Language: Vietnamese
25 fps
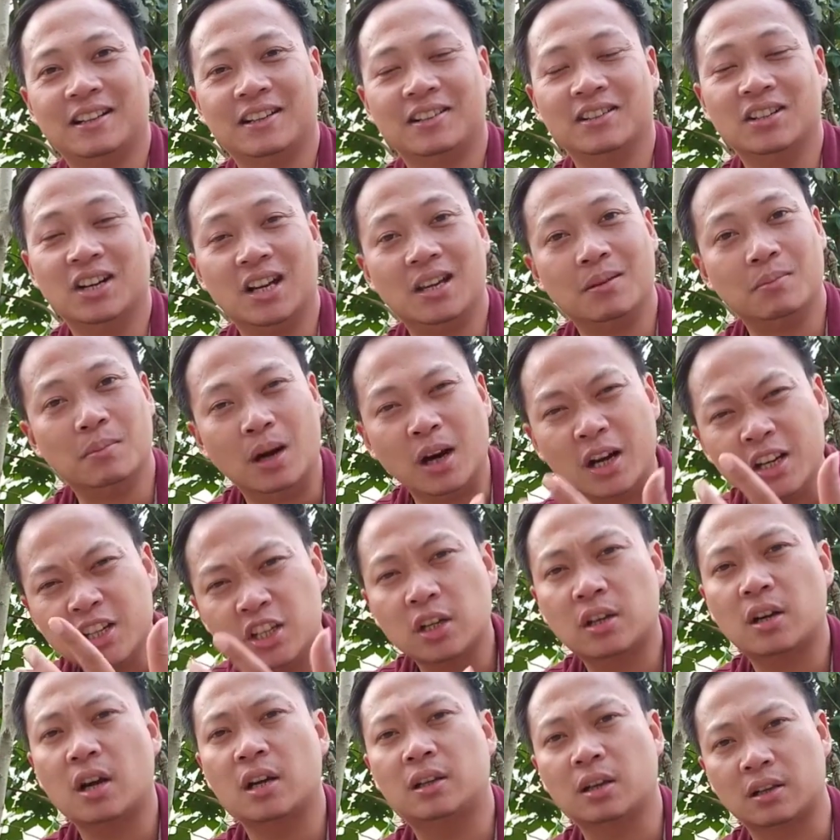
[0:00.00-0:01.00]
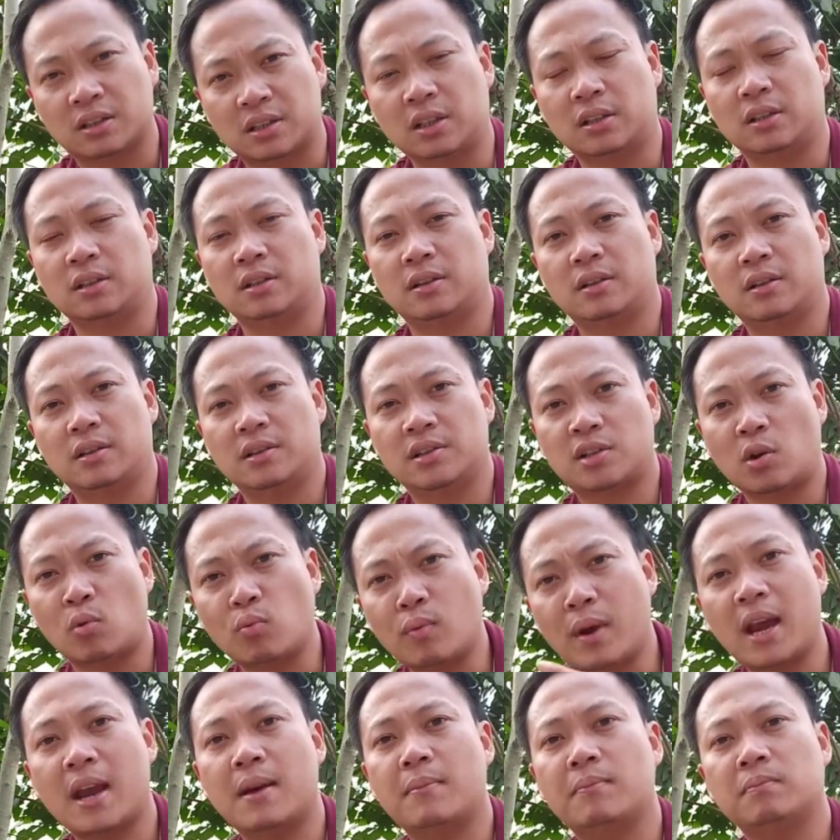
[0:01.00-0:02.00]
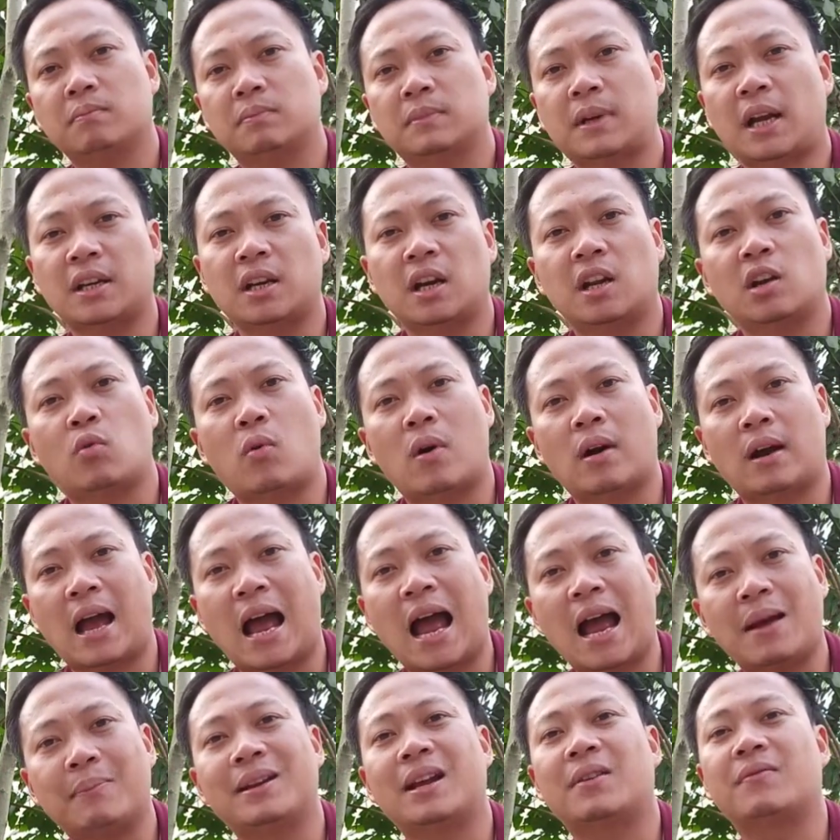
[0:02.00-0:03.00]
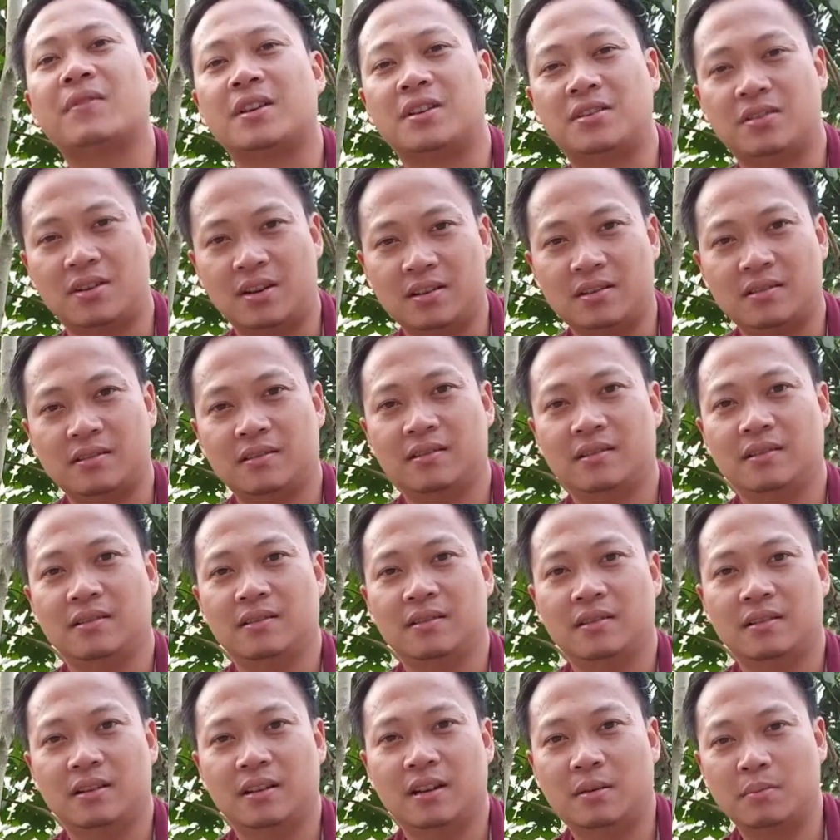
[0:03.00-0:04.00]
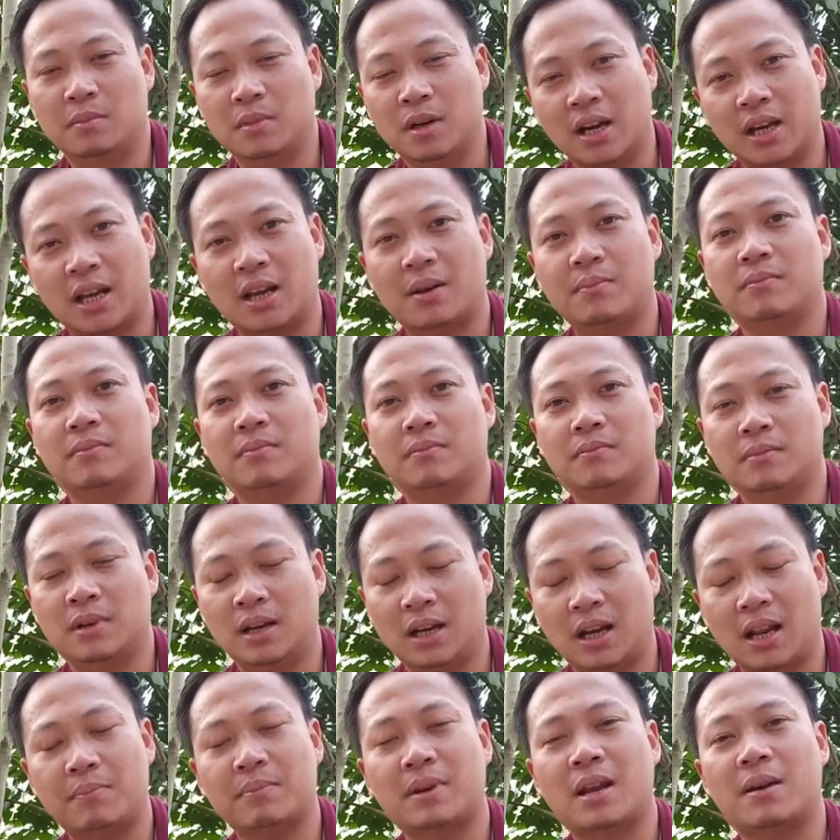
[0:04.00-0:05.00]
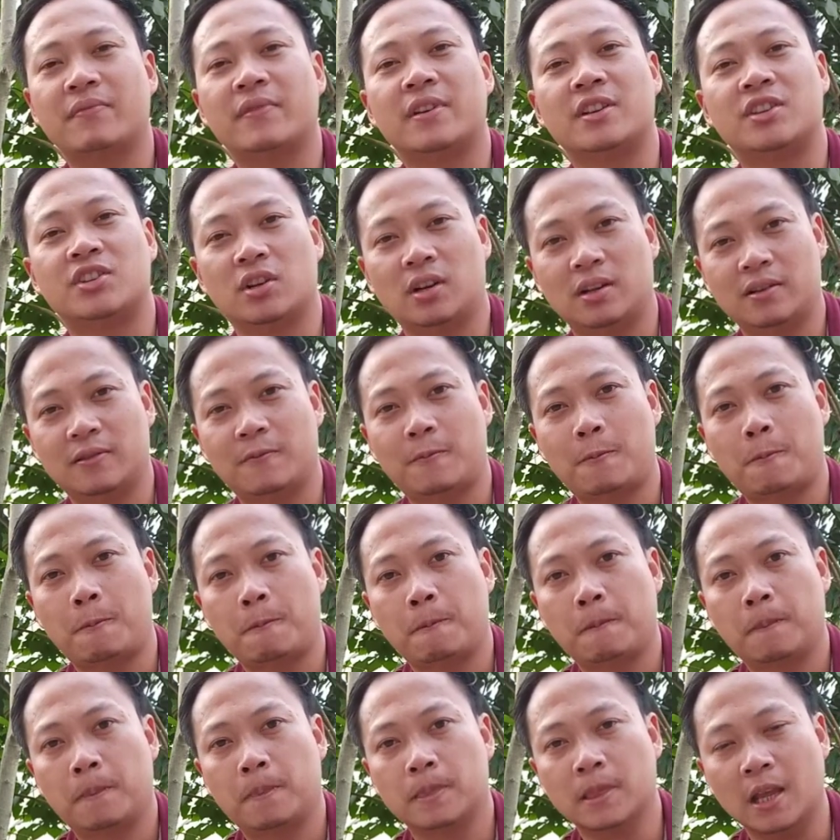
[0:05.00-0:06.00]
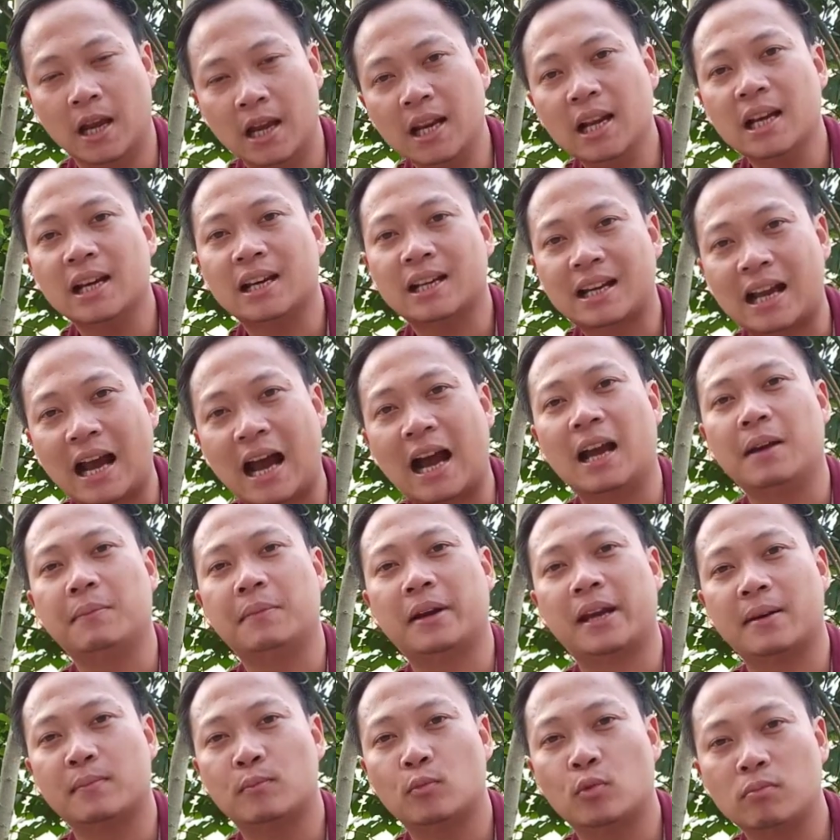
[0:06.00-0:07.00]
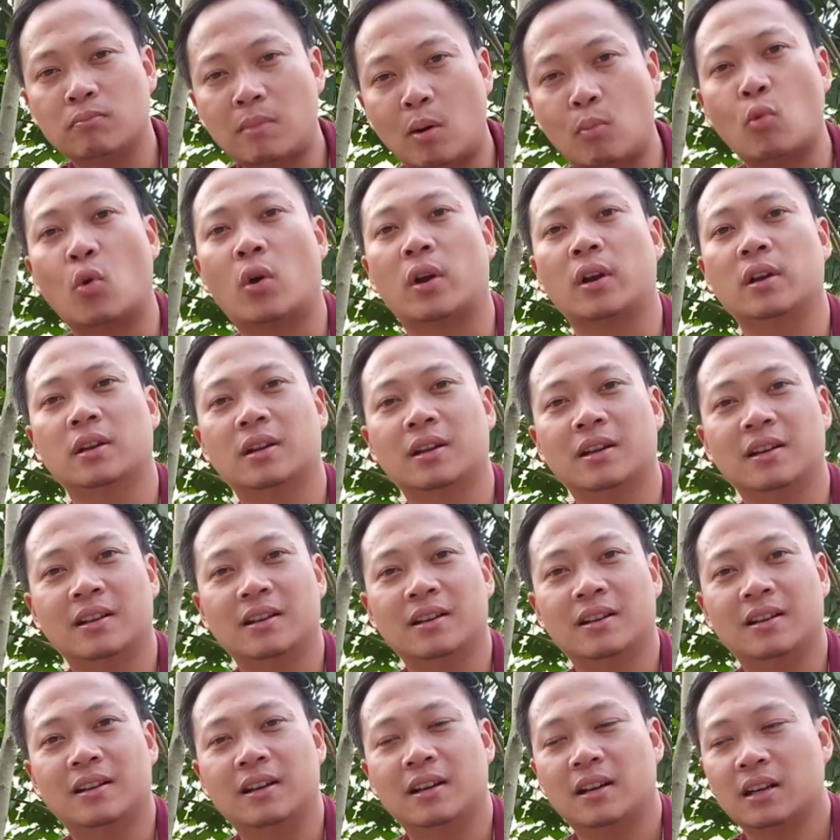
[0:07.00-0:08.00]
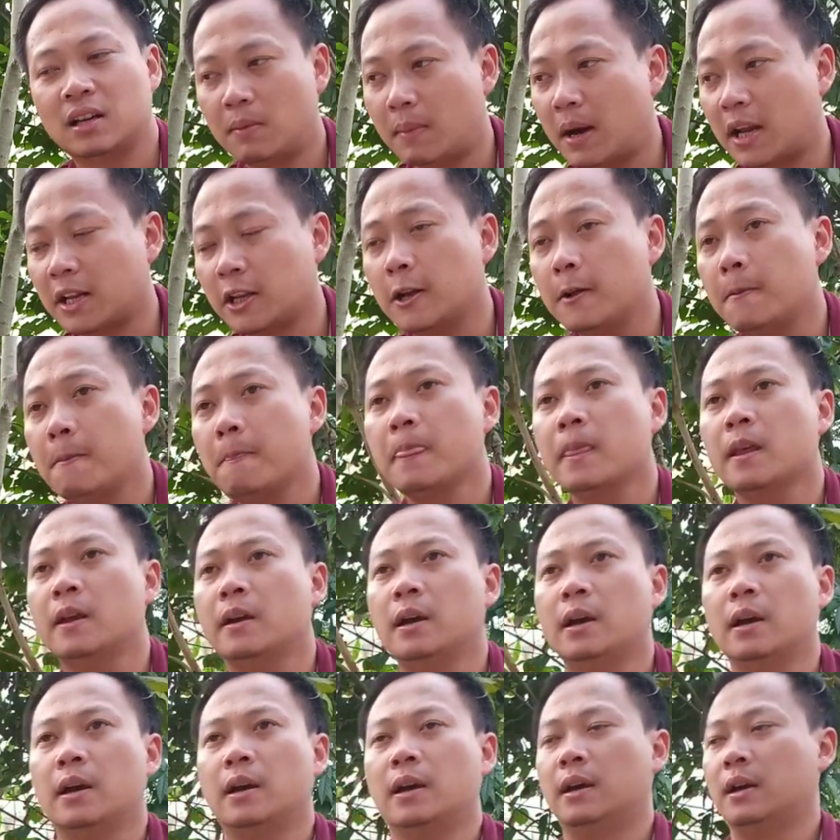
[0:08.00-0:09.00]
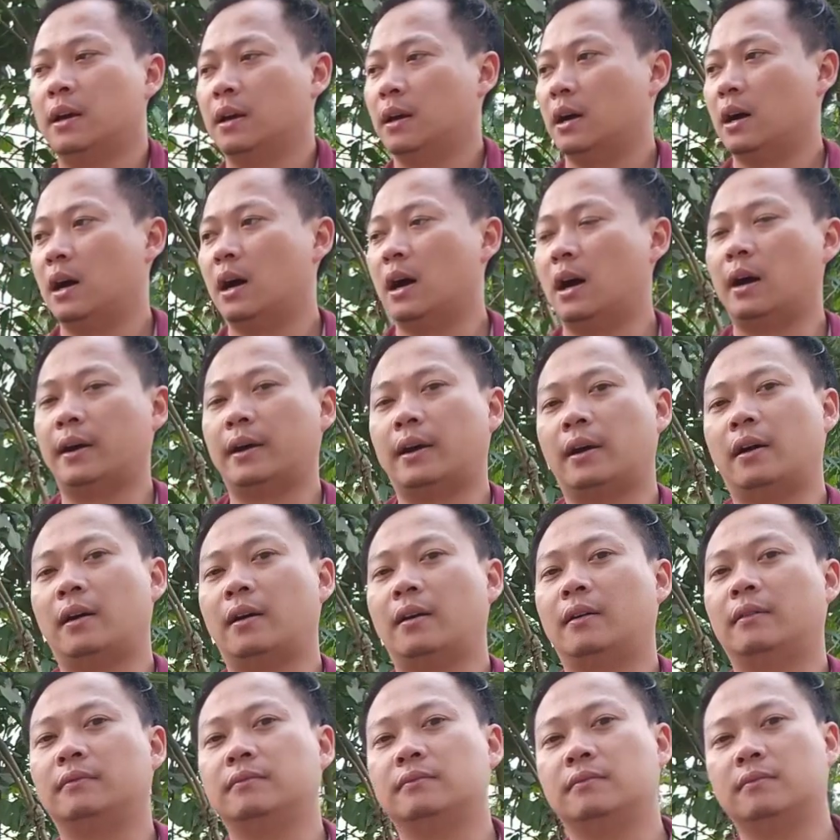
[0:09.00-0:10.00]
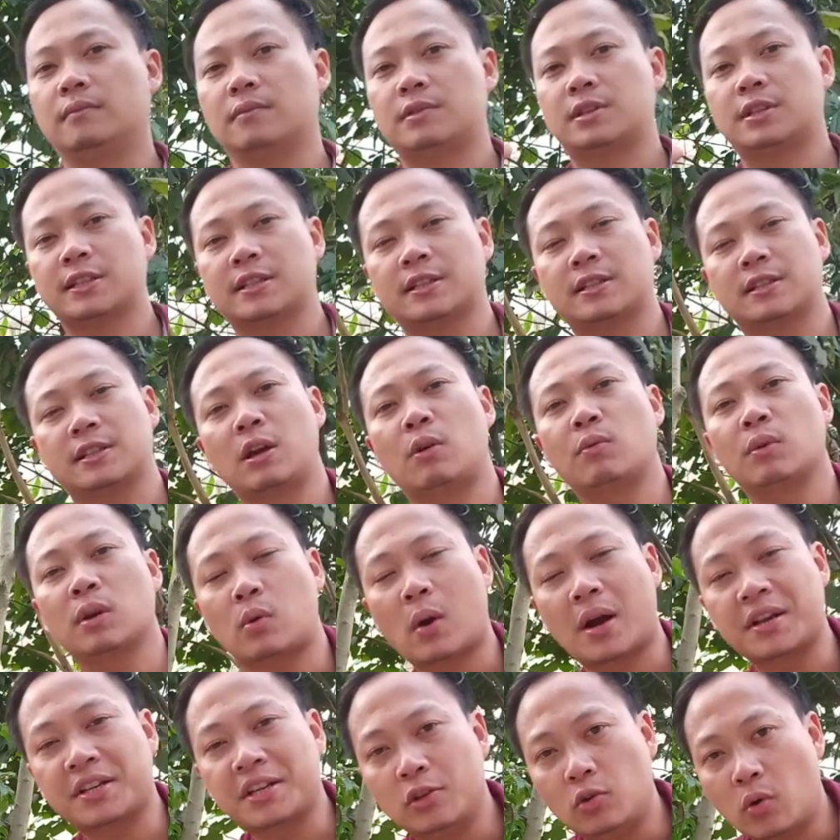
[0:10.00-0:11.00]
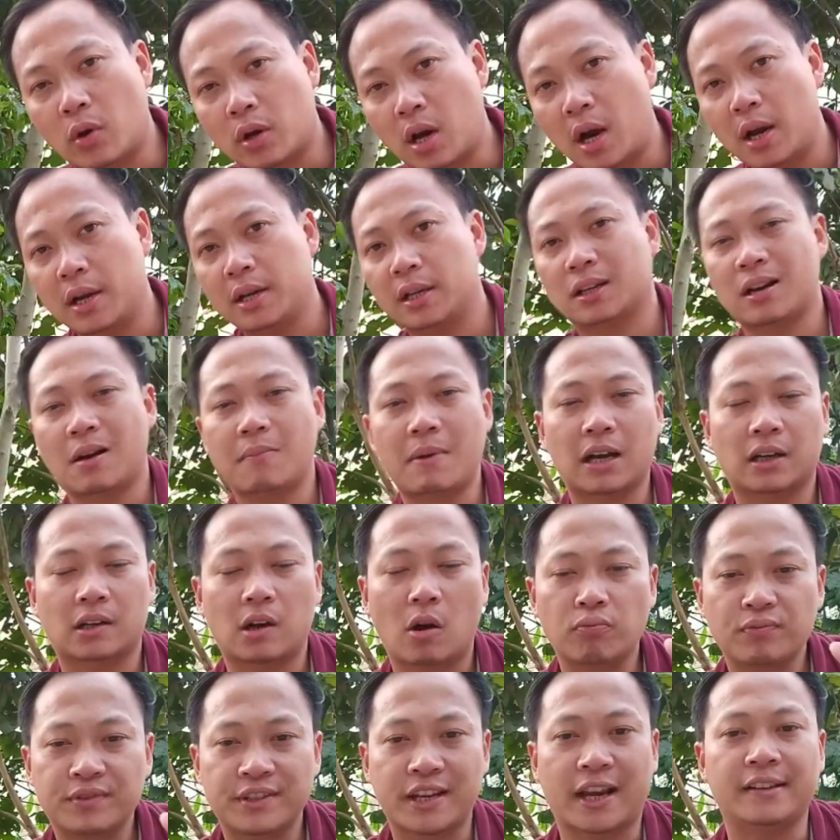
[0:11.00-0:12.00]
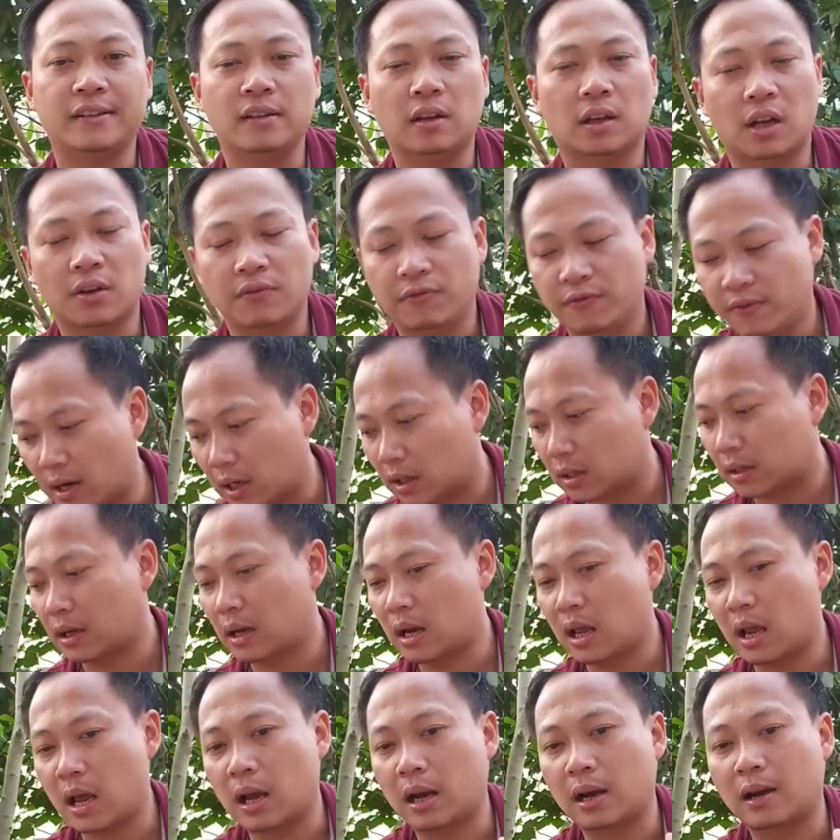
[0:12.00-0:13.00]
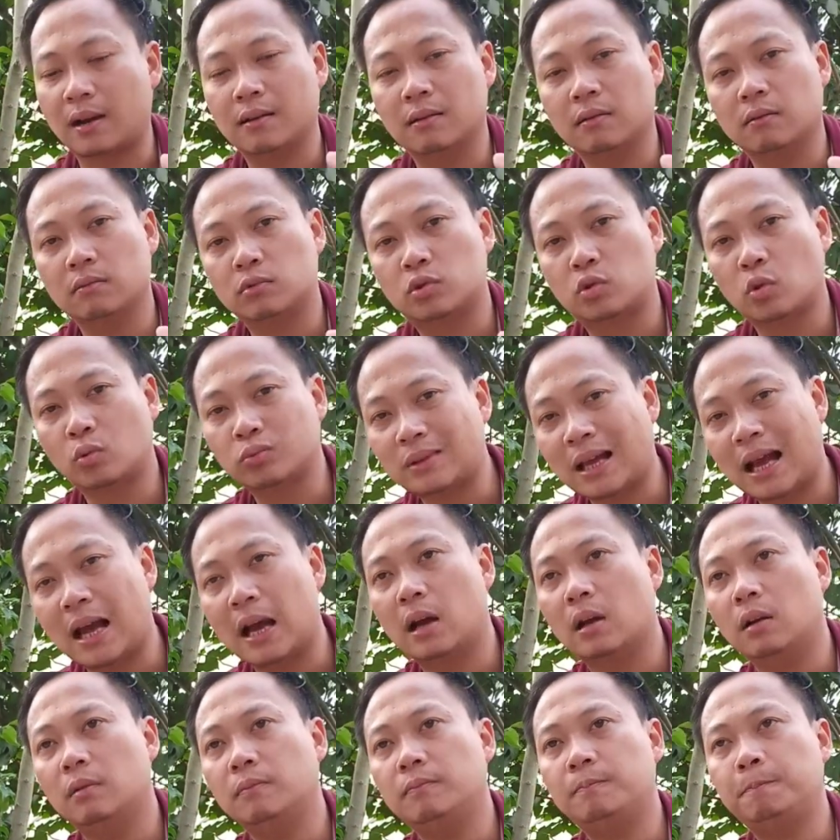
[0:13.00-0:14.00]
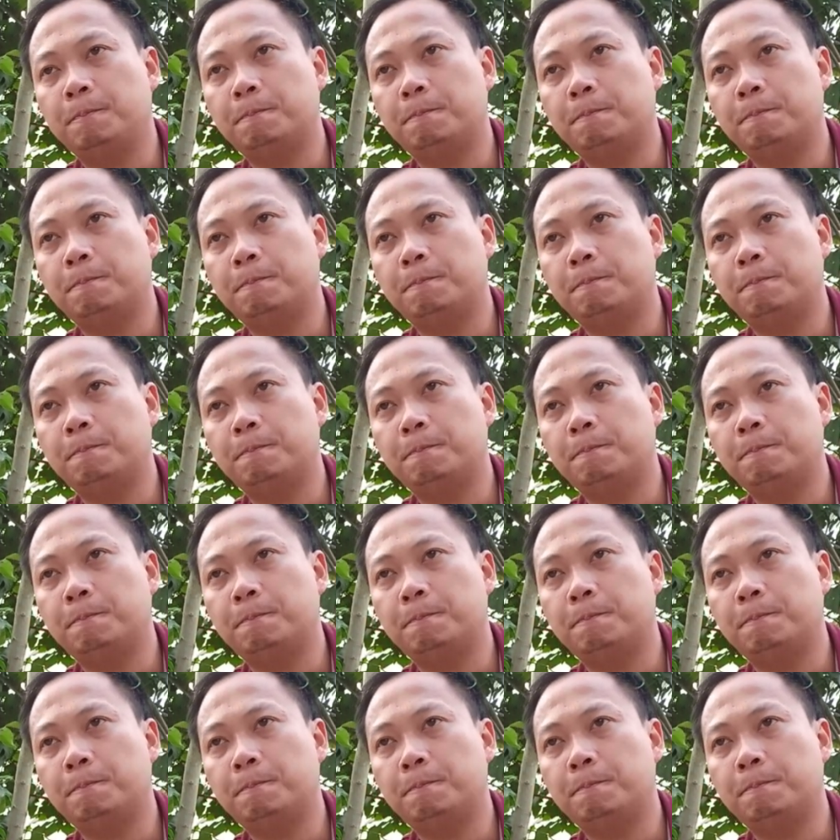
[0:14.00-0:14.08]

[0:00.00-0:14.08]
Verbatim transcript: người mới chơi cây thực sự giống em cách đây khoảng 20 năm về trước, 10 à, năm, 15 năm về trước. Đấy là cái mà em muốn mong muốn. Các bạn nhé. À, trong cái quá trình nuôi cây thì các bạn không tránh được cái việc là chúng ta